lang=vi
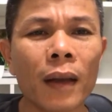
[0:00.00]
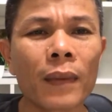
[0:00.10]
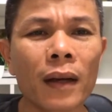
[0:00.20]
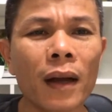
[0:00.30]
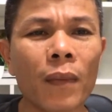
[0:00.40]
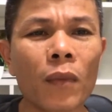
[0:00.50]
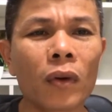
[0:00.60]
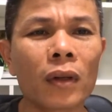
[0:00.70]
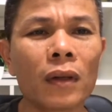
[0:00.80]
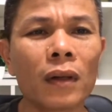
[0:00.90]
em đang kế học
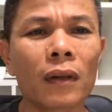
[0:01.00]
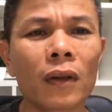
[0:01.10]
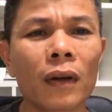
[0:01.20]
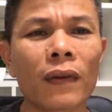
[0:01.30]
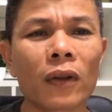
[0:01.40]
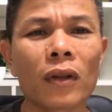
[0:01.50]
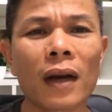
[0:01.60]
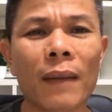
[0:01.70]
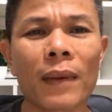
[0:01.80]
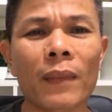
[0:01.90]
buổi thứ tôi vào tối
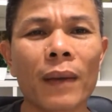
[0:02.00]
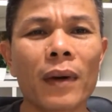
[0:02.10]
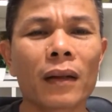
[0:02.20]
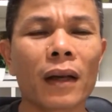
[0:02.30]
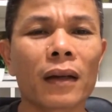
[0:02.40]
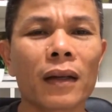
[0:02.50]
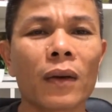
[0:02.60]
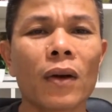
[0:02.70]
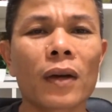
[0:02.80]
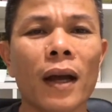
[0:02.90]
thứ năm em cảm ơn tài rất
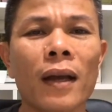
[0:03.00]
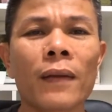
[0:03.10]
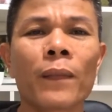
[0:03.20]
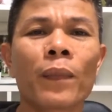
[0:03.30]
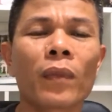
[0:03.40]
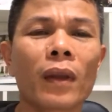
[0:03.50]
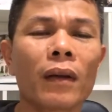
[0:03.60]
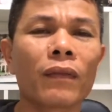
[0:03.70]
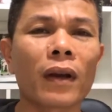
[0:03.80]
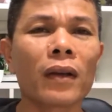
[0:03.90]
nhiều ok
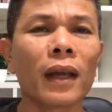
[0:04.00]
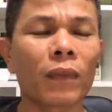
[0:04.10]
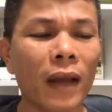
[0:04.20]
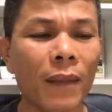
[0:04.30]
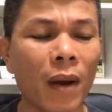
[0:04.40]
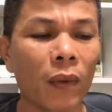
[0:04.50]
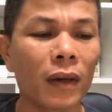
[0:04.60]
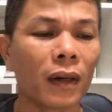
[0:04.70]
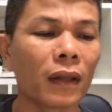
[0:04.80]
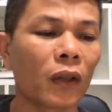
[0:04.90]
và có dịp thì em học
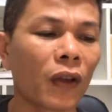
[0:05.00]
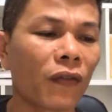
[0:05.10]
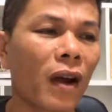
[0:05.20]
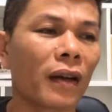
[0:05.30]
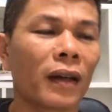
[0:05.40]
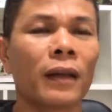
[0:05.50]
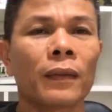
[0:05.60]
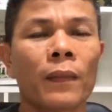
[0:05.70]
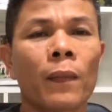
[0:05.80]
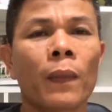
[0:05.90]
lên nữa thì tuyệt vời nữa
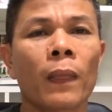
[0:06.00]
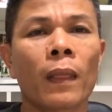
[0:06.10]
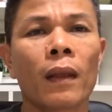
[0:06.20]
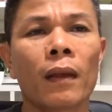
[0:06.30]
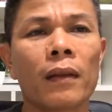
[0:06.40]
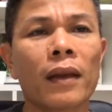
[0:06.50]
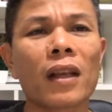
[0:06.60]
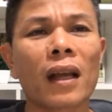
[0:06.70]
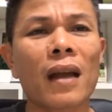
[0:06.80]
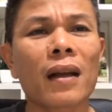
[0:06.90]

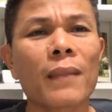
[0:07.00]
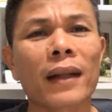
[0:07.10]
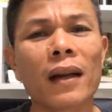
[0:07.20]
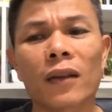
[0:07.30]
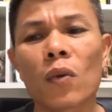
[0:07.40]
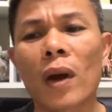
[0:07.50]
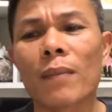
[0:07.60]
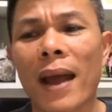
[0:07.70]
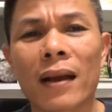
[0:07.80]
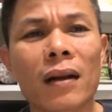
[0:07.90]
vậy thì các các bạn thấy là chung
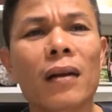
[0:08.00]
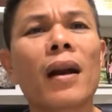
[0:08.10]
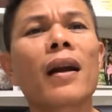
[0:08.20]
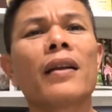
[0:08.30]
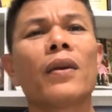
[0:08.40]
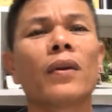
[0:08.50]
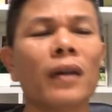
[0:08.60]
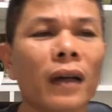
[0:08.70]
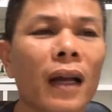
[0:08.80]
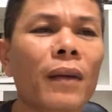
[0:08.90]
quanh bạn có rất là nhiều
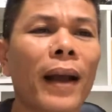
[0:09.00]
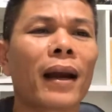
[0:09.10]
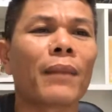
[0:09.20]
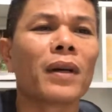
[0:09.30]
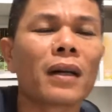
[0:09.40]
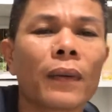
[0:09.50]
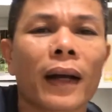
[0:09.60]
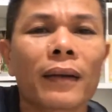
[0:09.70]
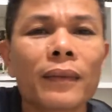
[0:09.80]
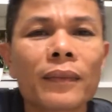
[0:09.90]
người để các bạn làm gương
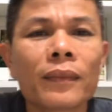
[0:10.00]
không ạ à?